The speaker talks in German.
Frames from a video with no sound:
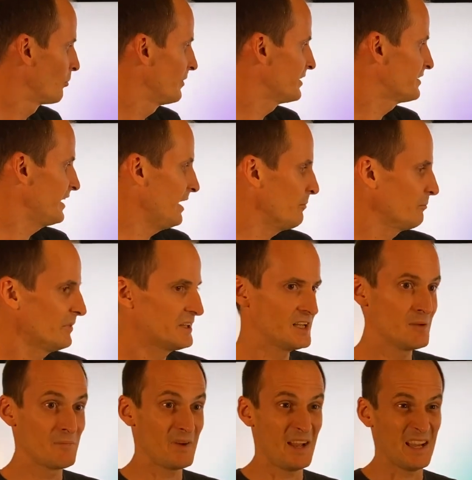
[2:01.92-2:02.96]
mit dem, mit
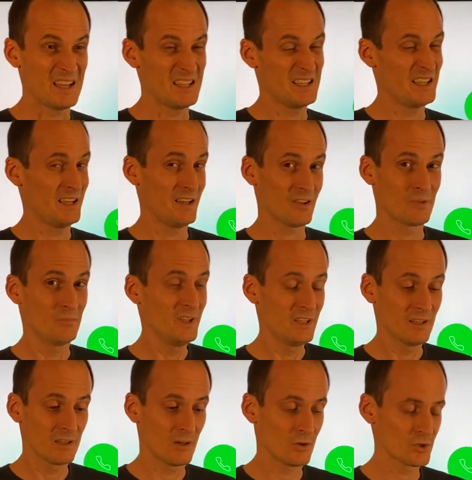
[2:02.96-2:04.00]
dem eigentlich jedes
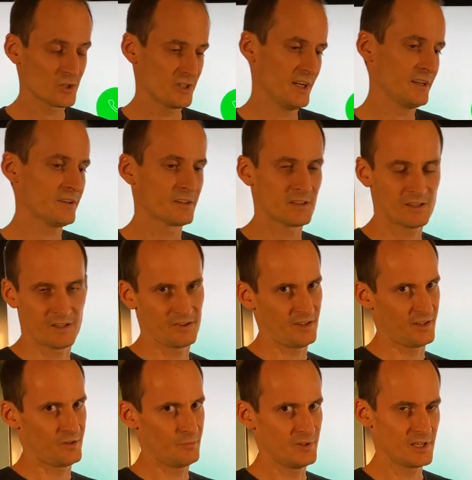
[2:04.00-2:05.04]
Meeting auch startet, das
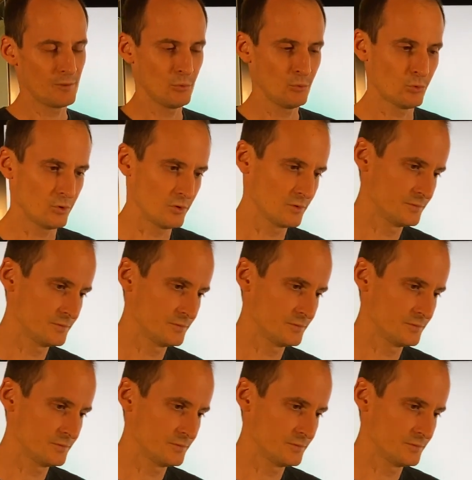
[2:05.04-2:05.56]
heißt mit der Buchung.